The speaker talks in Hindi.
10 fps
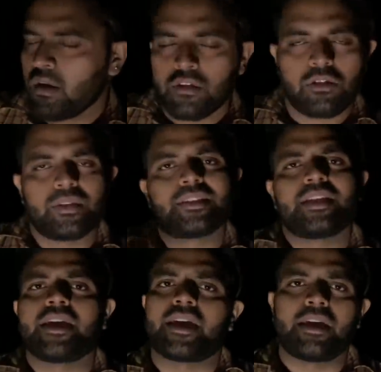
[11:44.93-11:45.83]
तो बस इतना
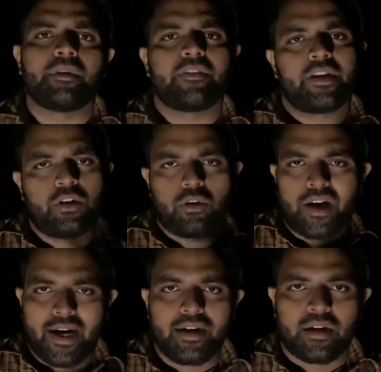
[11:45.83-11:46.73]
ही कहना है मैं वीडियो को
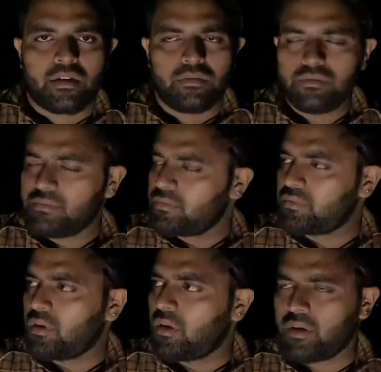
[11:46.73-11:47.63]
एंड कर रहा हूँ
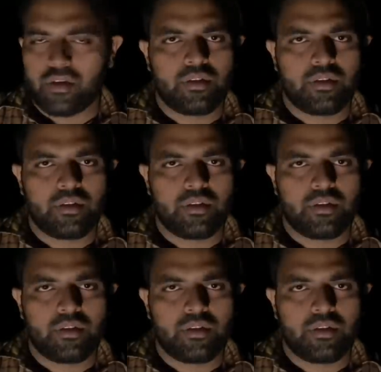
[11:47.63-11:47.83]
और